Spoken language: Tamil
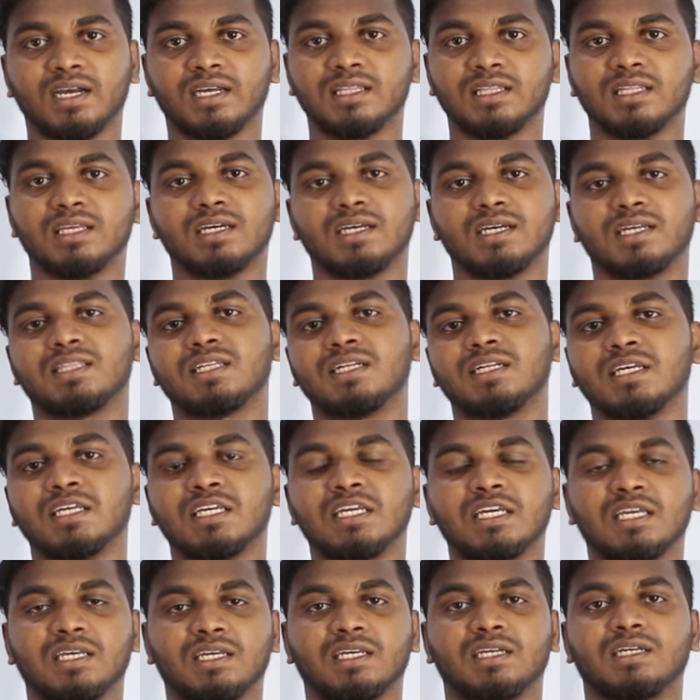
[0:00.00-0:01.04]
இந்த எத்தனை
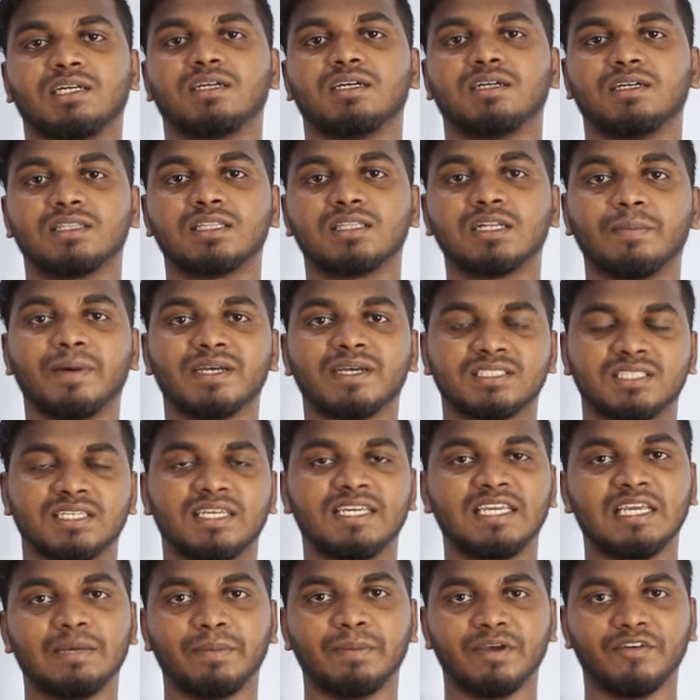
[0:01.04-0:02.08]
எத்தனை
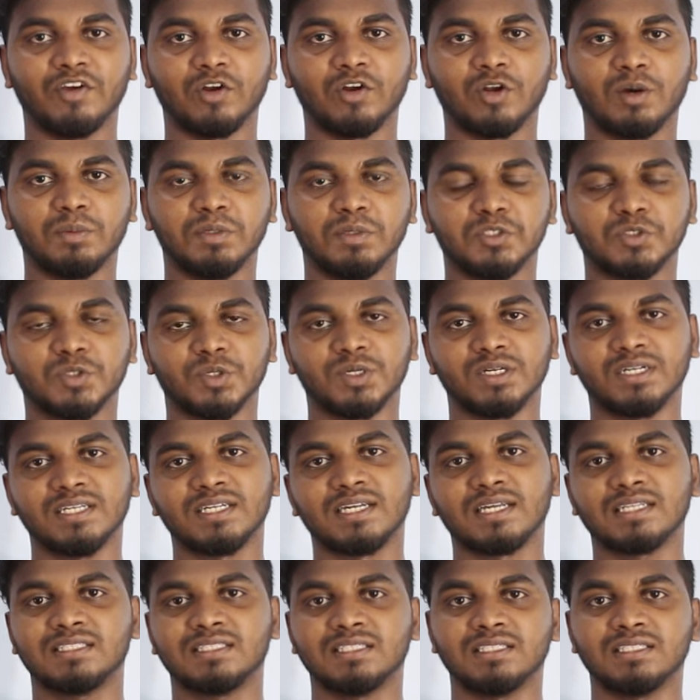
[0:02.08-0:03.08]
மாதத்துக்கு இஎம்ஐ e வேணும் அப்படின்னு சொல்லிட்டு